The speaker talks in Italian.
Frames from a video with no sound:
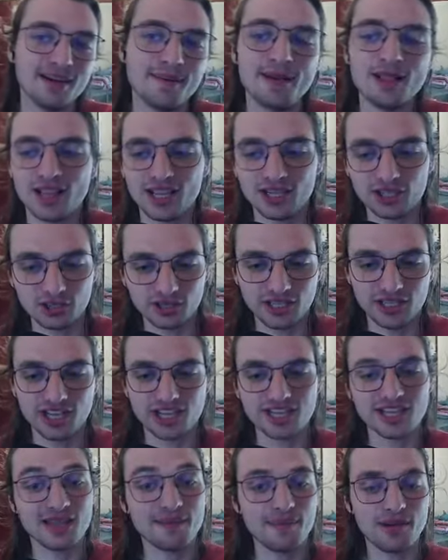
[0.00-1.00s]
lo lascio
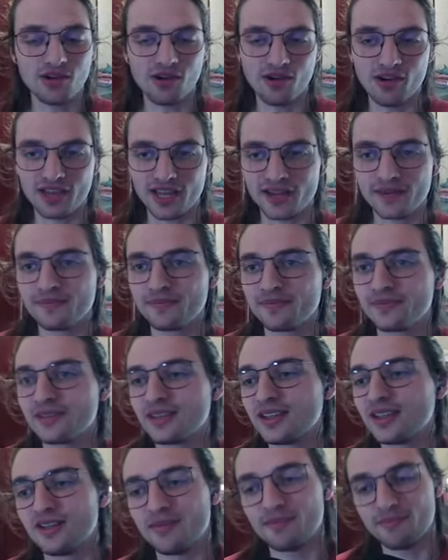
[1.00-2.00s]
decente per ora.
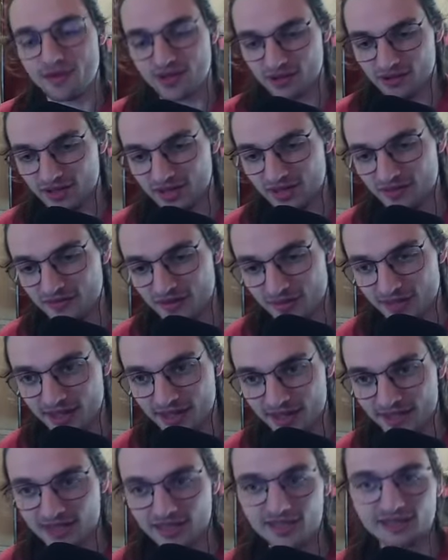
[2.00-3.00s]
Per ora
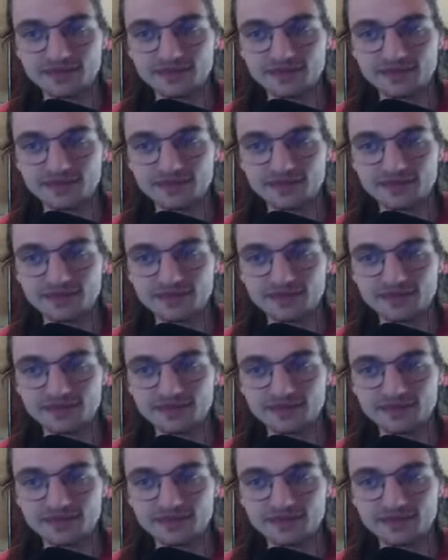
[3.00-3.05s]
ovviamente.